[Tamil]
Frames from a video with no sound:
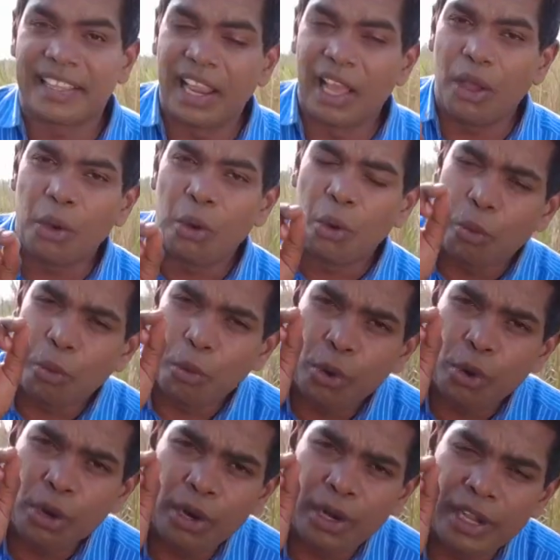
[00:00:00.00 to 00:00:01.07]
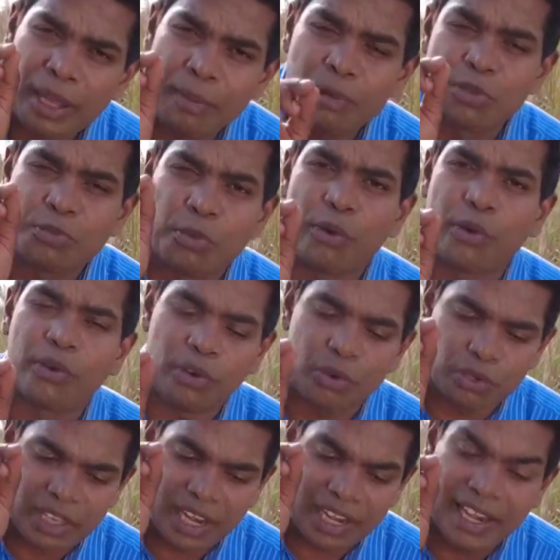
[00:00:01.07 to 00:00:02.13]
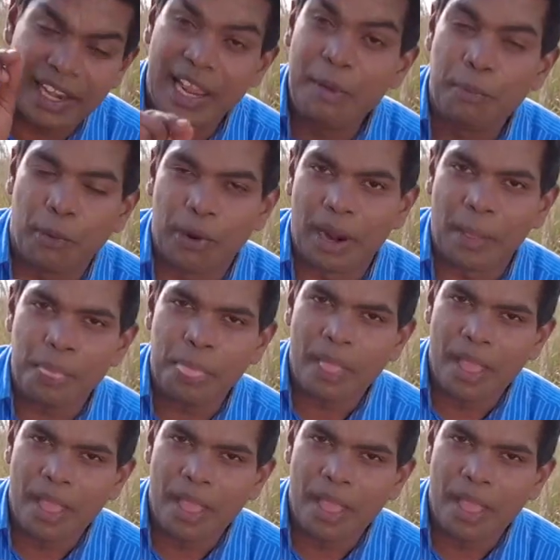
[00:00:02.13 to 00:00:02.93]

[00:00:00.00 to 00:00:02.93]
இடத்துல ஒரு டேபிள் ஸ்பூனுக்கு கொஞ்சம் லைட்டாக நெய் போடலாம்